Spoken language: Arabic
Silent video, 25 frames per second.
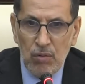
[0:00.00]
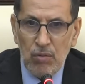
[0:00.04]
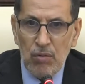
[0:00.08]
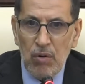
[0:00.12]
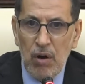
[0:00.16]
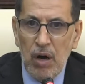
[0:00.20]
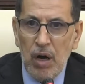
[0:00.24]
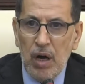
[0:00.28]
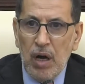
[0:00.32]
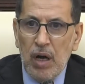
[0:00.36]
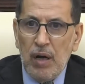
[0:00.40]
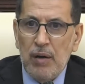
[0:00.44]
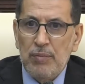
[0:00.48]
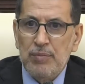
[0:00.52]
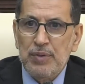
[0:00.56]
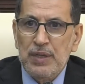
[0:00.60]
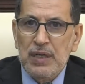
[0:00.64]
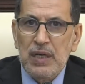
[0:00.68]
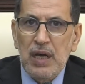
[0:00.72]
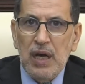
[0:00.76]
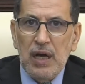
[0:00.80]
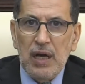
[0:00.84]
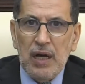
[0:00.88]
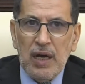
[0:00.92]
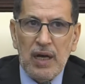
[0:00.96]

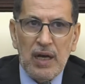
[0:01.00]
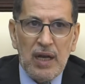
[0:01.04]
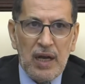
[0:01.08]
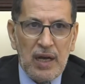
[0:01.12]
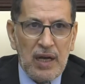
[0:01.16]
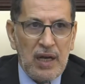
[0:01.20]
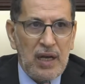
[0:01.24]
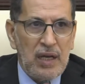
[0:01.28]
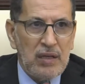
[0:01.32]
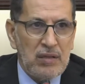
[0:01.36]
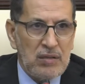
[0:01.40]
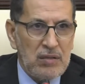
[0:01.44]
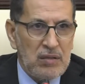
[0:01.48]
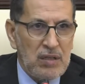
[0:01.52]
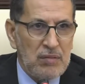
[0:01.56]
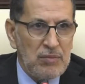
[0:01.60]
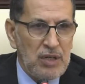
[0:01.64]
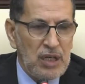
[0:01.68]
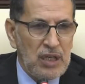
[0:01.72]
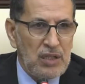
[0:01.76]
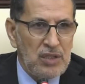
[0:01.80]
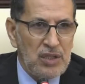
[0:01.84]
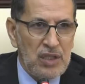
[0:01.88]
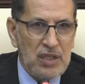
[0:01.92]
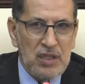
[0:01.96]
وبناء علاقات كما
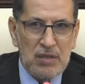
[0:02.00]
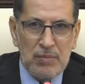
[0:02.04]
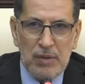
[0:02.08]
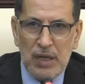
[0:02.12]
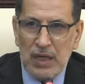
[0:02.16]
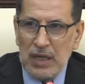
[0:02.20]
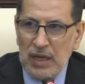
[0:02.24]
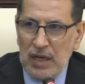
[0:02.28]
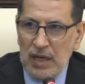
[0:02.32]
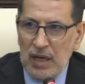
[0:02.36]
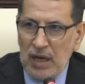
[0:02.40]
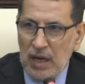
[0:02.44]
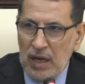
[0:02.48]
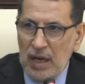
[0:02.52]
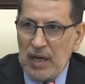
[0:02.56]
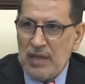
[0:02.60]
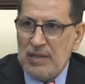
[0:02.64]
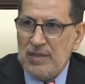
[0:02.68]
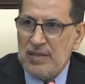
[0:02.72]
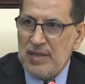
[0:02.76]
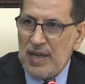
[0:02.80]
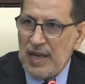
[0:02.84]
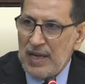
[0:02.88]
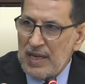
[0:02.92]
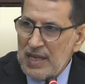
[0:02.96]
قال جلالة الملك
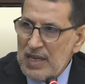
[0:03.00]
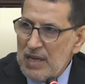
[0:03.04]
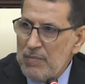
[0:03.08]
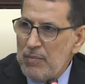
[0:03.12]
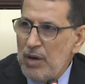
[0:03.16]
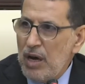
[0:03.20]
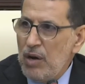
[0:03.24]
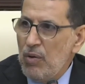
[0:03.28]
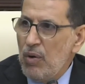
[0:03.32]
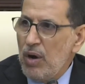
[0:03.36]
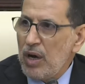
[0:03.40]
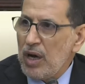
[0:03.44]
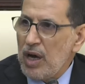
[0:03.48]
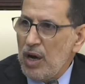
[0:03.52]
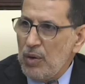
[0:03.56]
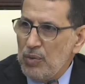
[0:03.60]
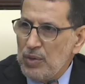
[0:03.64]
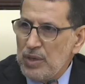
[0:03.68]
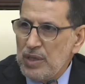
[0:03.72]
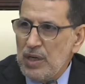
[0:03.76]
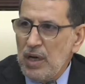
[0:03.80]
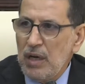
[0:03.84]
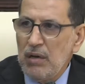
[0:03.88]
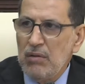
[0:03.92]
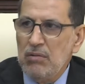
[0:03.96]
علاقات سليمة
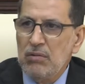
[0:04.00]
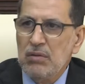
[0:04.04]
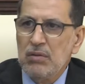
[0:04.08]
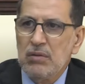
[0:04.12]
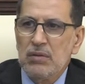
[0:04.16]
وقوية